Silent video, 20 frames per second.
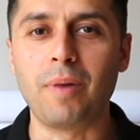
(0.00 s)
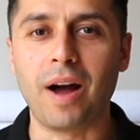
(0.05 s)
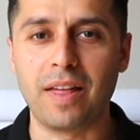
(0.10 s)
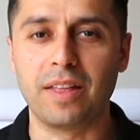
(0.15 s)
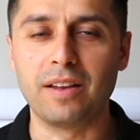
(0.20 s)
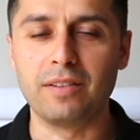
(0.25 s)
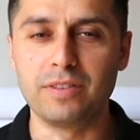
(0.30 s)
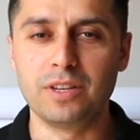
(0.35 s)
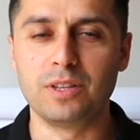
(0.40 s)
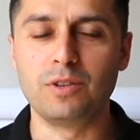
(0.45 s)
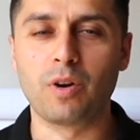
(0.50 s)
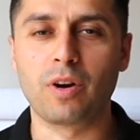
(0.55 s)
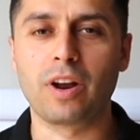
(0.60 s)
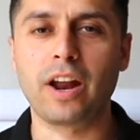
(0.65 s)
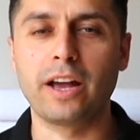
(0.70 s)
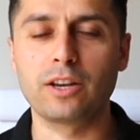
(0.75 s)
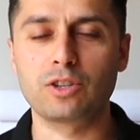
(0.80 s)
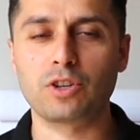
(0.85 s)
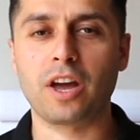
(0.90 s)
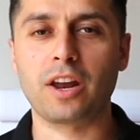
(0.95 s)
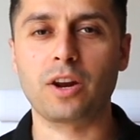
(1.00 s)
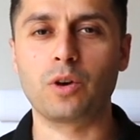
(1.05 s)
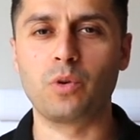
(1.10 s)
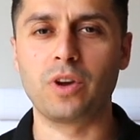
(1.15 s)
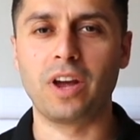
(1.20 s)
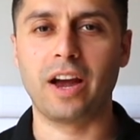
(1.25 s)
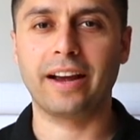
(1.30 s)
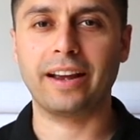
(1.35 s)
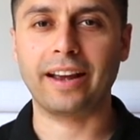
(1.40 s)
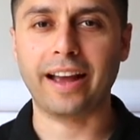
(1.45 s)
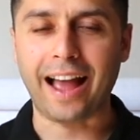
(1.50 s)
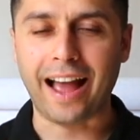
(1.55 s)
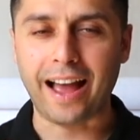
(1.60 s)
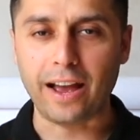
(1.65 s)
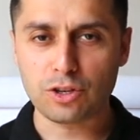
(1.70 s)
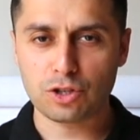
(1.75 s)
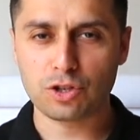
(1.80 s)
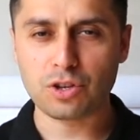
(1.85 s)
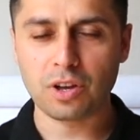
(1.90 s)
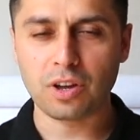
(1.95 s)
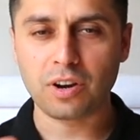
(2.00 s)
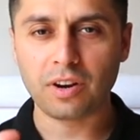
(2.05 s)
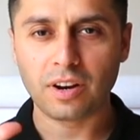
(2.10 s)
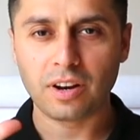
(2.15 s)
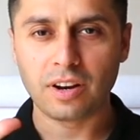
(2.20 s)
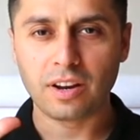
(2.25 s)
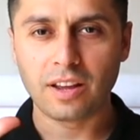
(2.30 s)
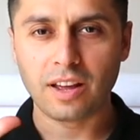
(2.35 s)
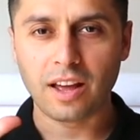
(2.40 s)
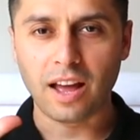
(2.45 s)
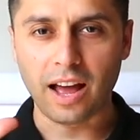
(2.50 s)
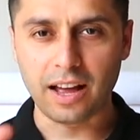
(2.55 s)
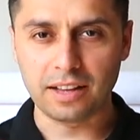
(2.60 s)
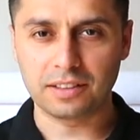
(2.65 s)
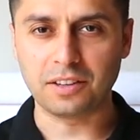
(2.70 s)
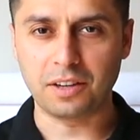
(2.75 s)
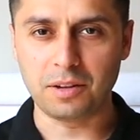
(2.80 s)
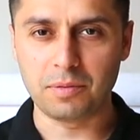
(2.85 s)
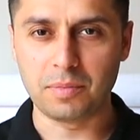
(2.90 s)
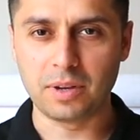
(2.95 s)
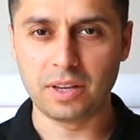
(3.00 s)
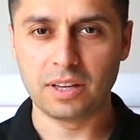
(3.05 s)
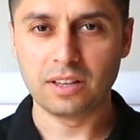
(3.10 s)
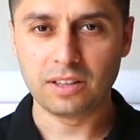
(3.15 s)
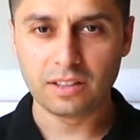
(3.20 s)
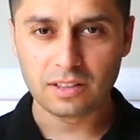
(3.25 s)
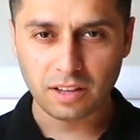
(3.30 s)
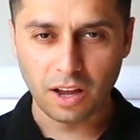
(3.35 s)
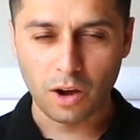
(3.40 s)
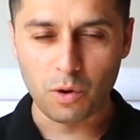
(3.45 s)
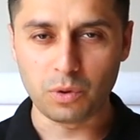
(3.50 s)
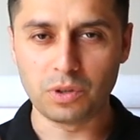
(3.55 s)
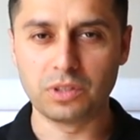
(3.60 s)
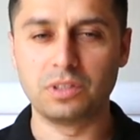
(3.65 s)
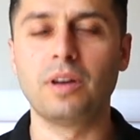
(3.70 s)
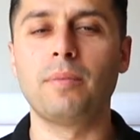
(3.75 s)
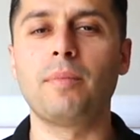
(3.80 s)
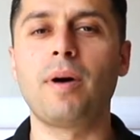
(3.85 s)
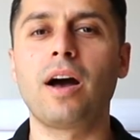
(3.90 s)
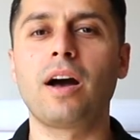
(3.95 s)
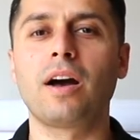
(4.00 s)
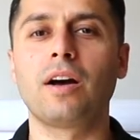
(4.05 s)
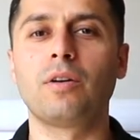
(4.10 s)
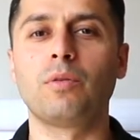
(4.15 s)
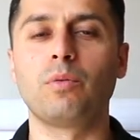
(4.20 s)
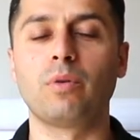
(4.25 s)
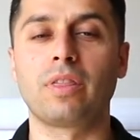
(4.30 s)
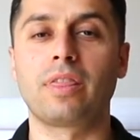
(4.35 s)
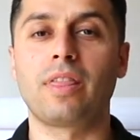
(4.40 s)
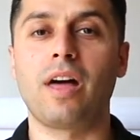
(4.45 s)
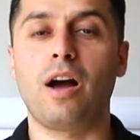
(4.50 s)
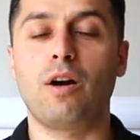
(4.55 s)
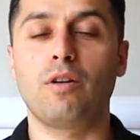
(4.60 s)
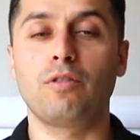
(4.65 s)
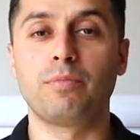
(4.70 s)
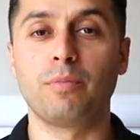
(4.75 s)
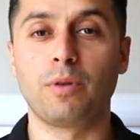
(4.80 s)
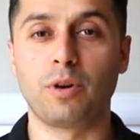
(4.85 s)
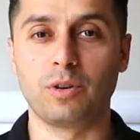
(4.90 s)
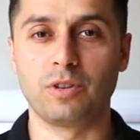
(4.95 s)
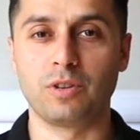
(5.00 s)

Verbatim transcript: بهذا الفيديو راح أشارك وياك عشر أطعمة تقوي الدماغ وتضاعف من